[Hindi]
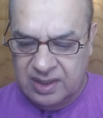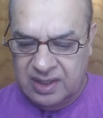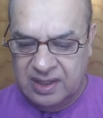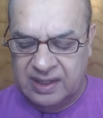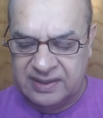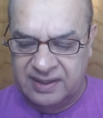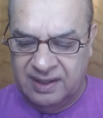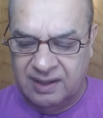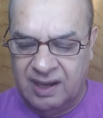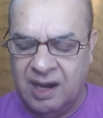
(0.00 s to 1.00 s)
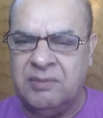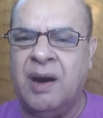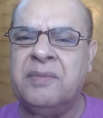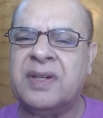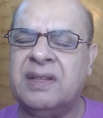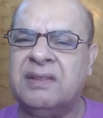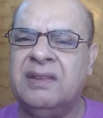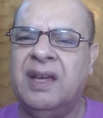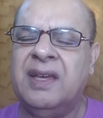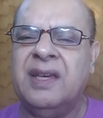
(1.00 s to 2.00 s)
नाजीन कराम हम
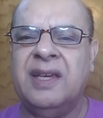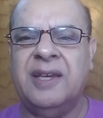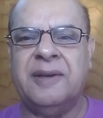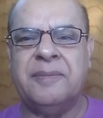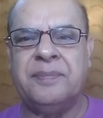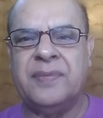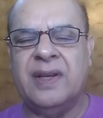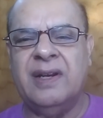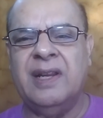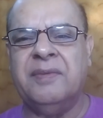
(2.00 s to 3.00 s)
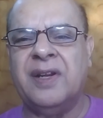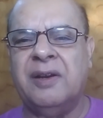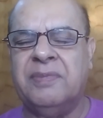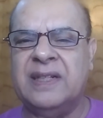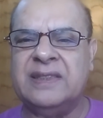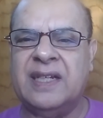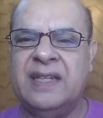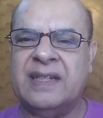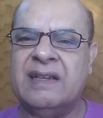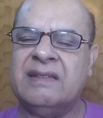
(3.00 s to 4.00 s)
कितने ही लिबरल बन
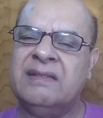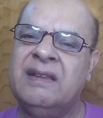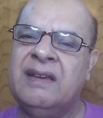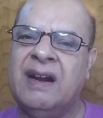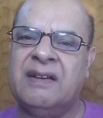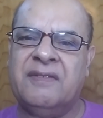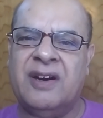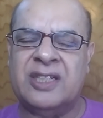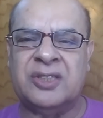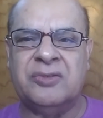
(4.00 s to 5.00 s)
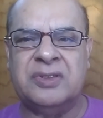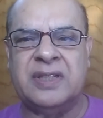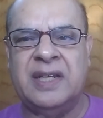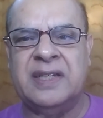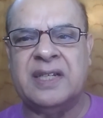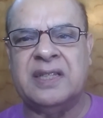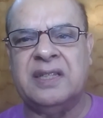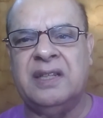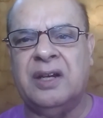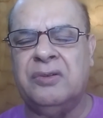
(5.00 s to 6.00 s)
जाएँ कितने ही एडवांस हो जाएँ
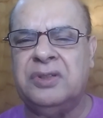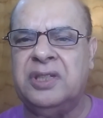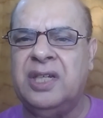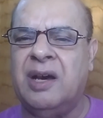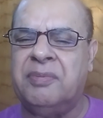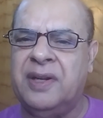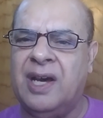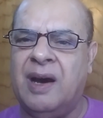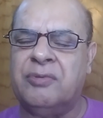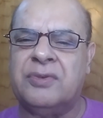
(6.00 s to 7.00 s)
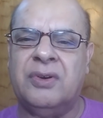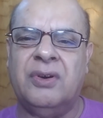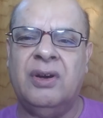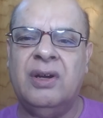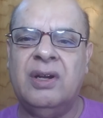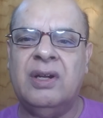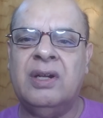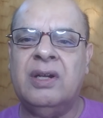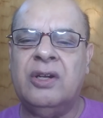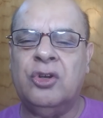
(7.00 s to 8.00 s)
कितना कुछ ही अपने आप को
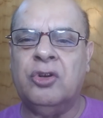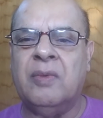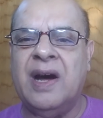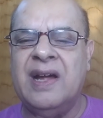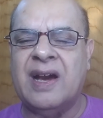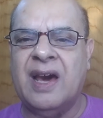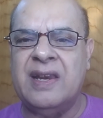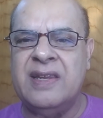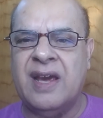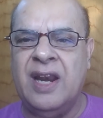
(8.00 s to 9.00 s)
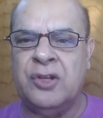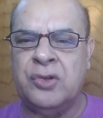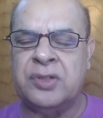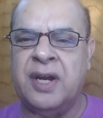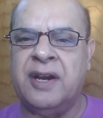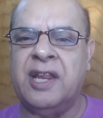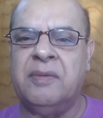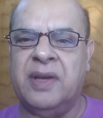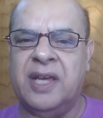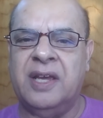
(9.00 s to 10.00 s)
नुमाया करने के लिए सोसाइटी
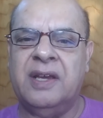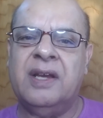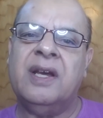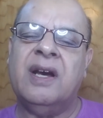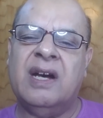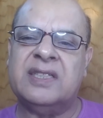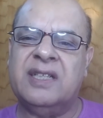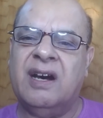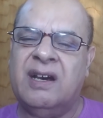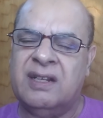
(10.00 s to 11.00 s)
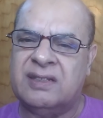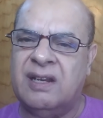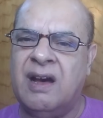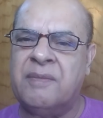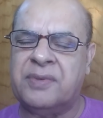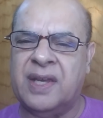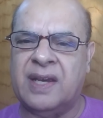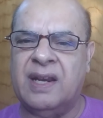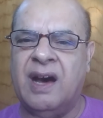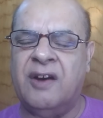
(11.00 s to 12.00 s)
में हज़ियान इस्लाम के
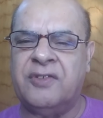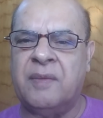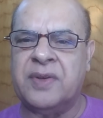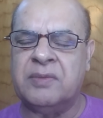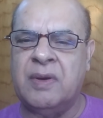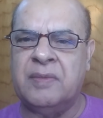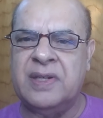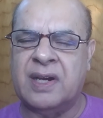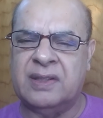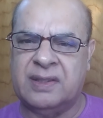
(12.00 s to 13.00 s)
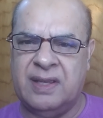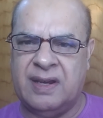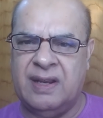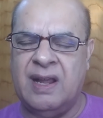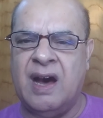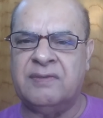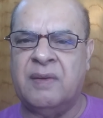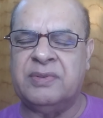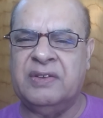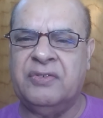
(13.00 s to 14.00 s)
ख़िलाफ़ अपनी ममलिकत के ख़िलाफ़
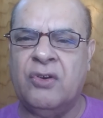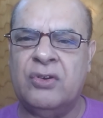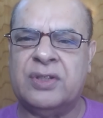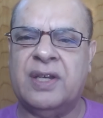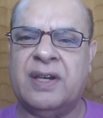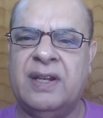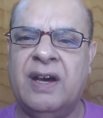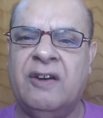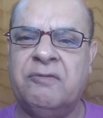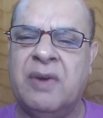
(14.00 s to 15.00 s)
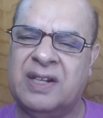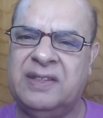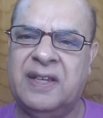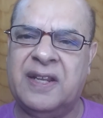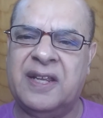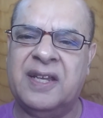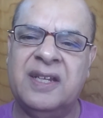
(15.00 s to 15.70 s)
अपनी फ़ौज के ख़िलाफ़ बकते रहें